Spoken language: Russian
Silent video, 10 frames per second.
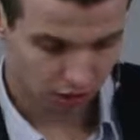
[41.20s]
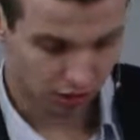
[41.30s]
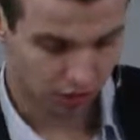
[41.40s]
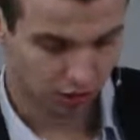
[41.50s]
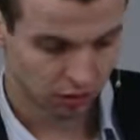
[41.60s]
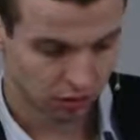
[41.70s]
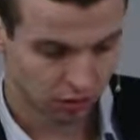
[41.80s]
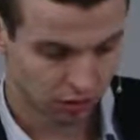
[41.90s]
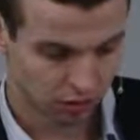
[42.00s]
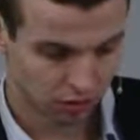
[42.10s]
Э,
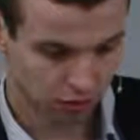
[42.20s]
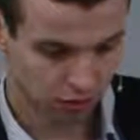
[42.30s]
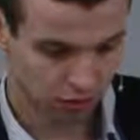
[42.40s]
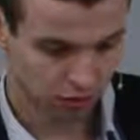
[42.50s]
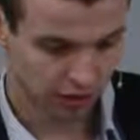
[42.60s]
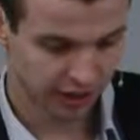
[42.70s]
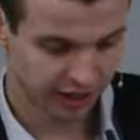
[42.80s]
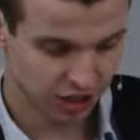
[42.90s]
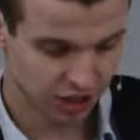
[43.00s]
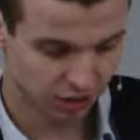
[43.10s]
ну, для
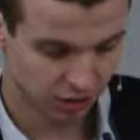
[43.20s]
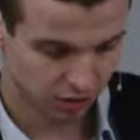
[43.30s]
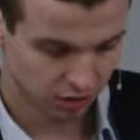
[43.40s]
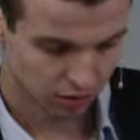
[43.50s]
начала